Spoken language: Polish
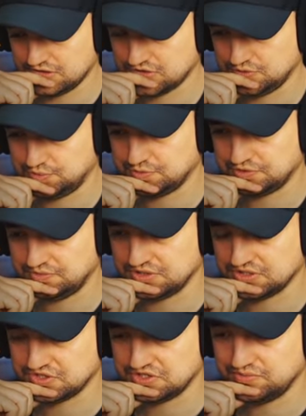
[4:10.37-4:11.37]
coś
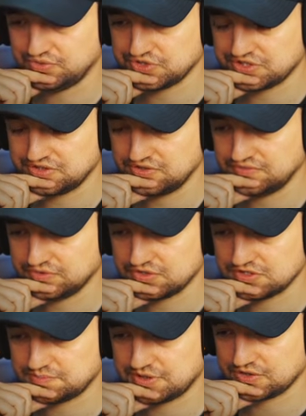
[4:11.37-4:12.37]
przypomina, że nie było żadnego
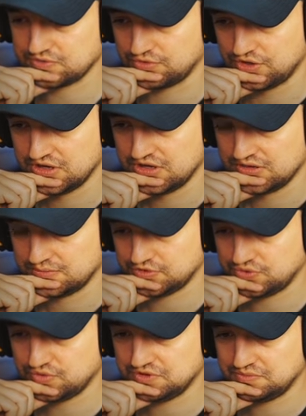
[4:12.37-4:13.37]
wodospadu, pod
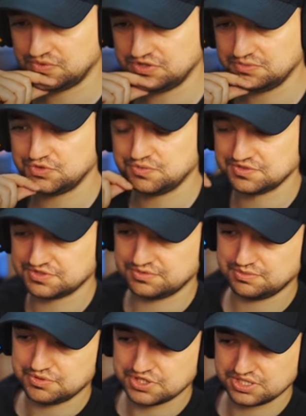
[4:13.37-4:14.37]
którym moglibyśmy
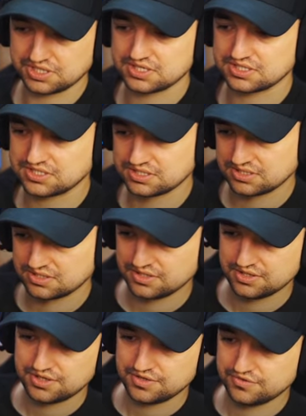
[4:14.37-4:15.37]
sobie przejechać.
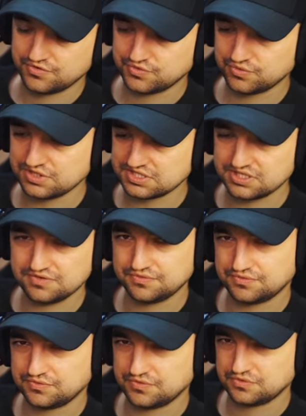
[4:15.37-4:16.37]
W czwórce i
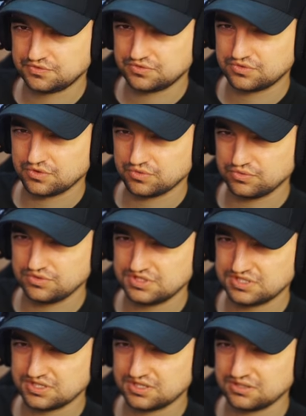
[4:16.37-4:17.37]
w
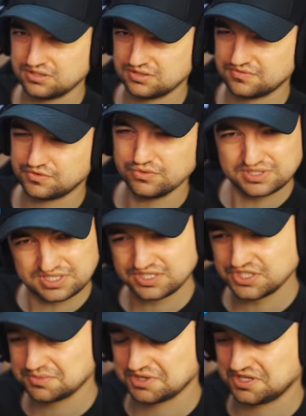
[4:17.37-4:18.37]
trójce. W trójce
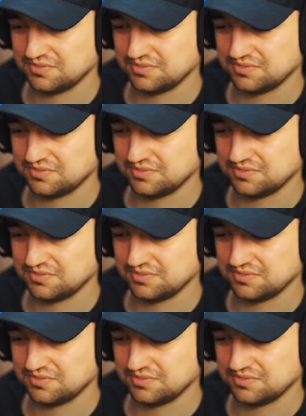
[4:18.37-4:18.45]
też chyba nie